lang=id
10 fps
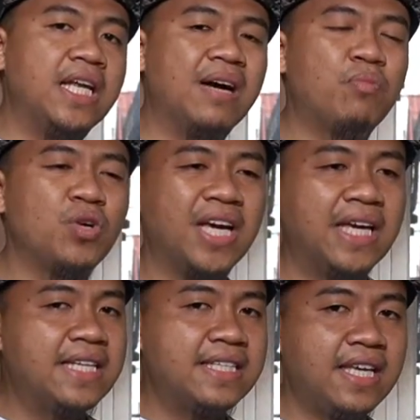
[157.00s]
dia punya
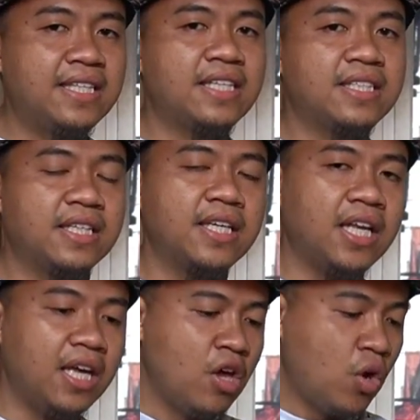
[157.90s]
insting
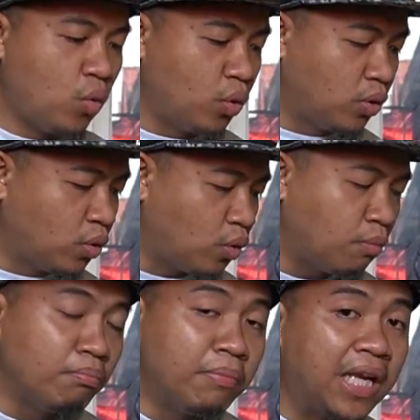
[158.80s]
tersendiri
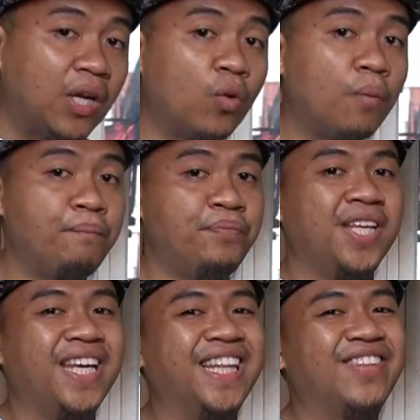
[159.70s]
untuk minum
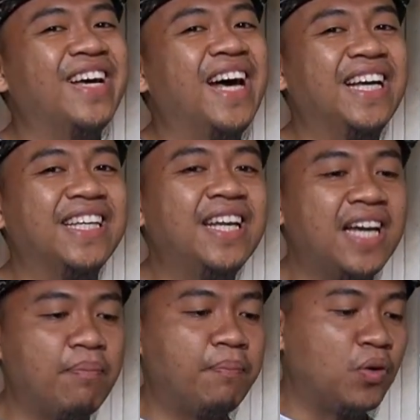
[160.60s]
gitu ya. Jadi
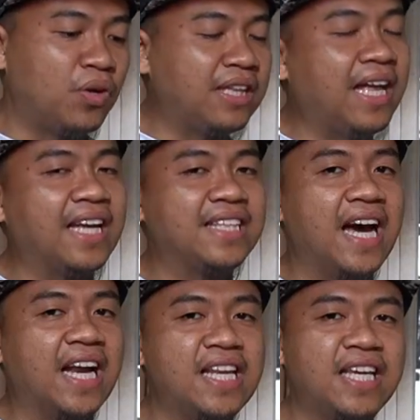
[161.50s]
gak perlu kita
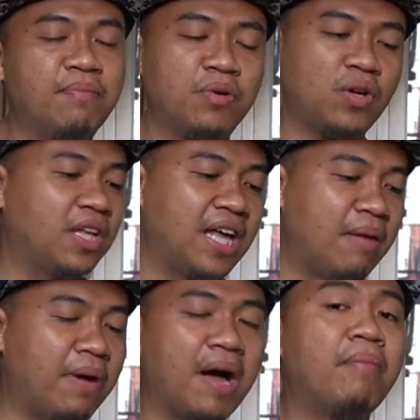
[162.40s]
ajarin, gak perlu
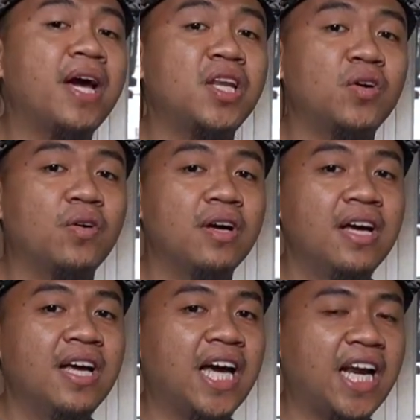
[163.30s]
kita apa-apain kok.
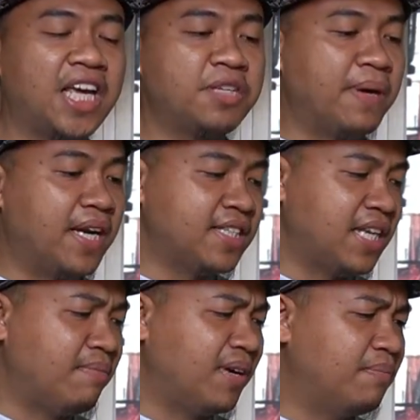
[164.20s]
Karena Kings Bunny
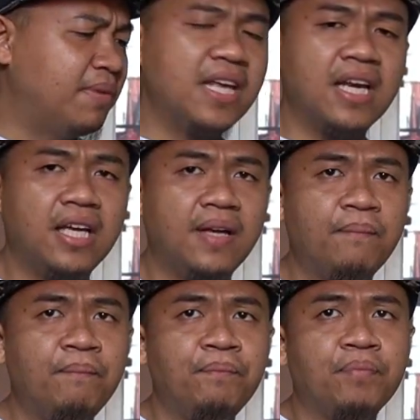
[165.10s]
selama lebih dari
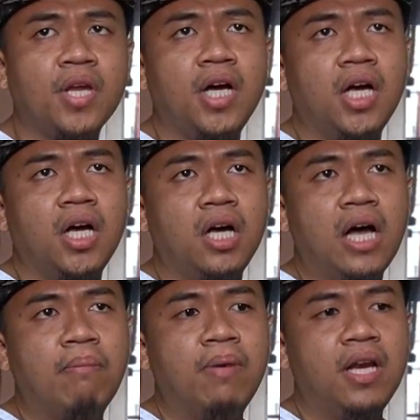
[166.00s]

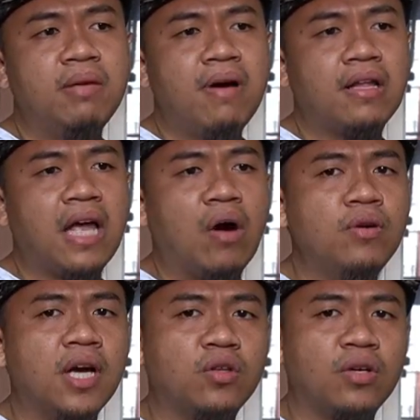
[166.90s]
uh, apa lima
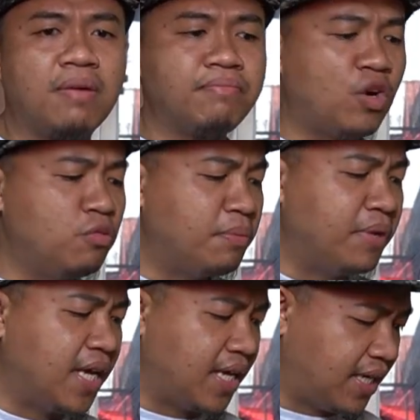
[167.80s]
tahun ya atau enam tahun
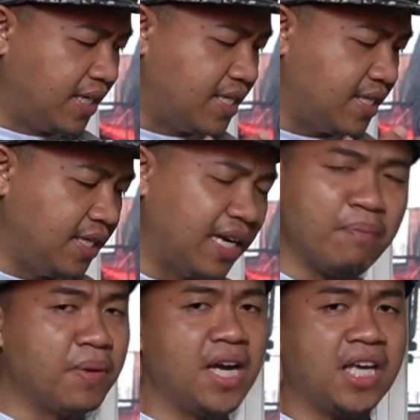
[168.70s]
memelihara kelinci nggak
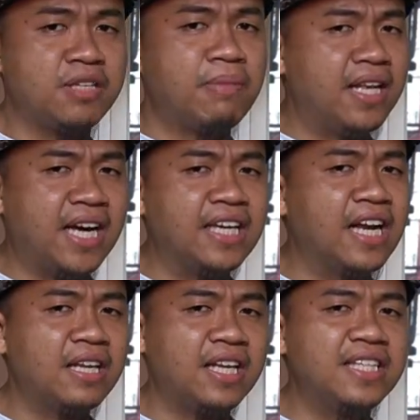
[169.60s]
pernah Kings Bunny
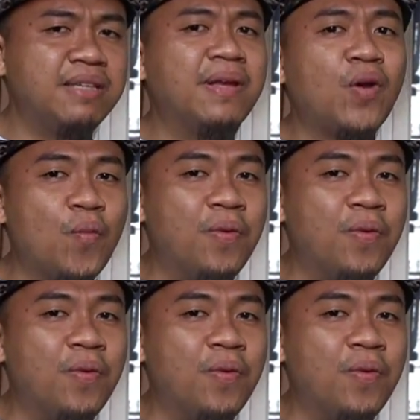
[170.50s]
ngajarin kelinci minum